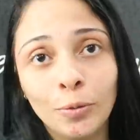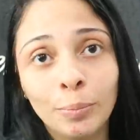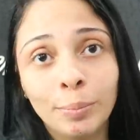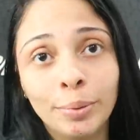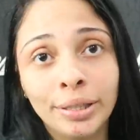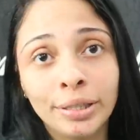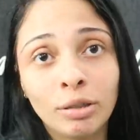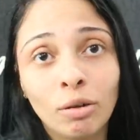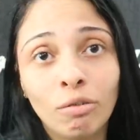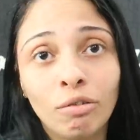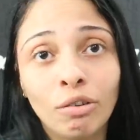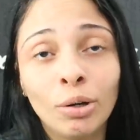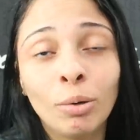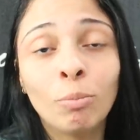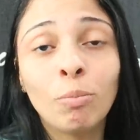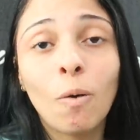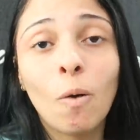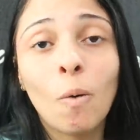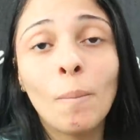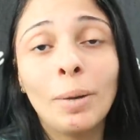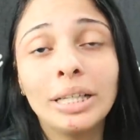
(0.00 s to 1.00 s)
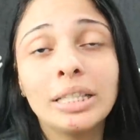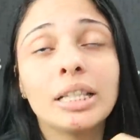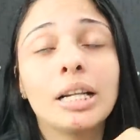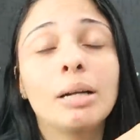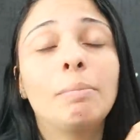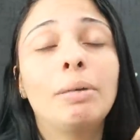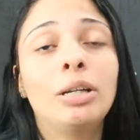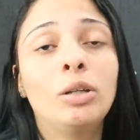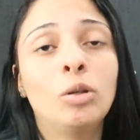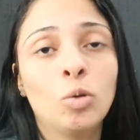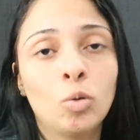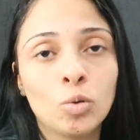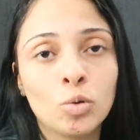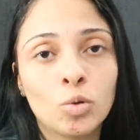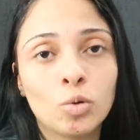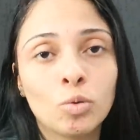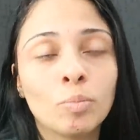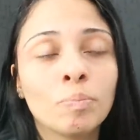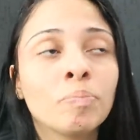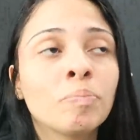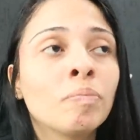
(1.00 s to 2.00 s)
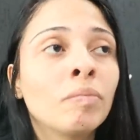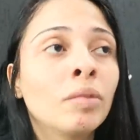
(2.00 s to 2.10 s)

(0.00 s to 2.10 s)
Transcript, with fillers: Uber, então foi um pouco mais trabalhoso.